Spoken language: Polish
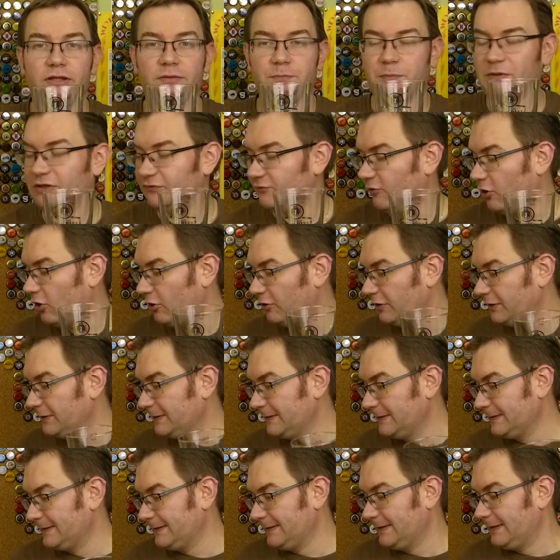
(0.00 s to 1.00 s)
piwo.
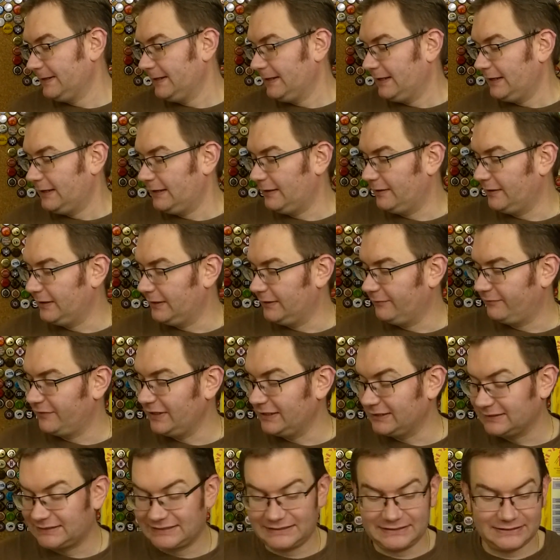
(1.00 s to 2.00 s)
Eee,
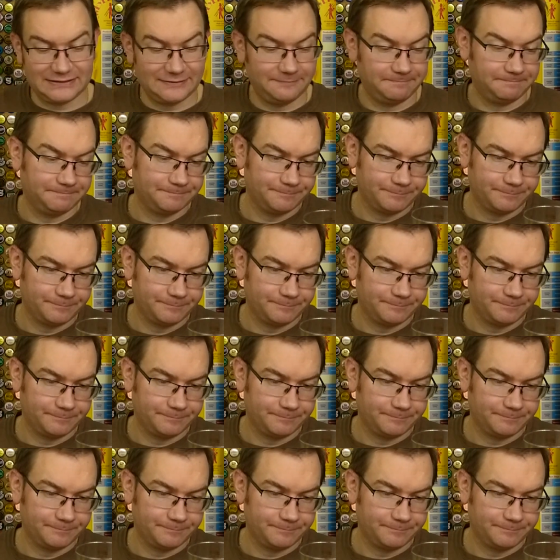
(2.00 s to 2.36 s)
więc,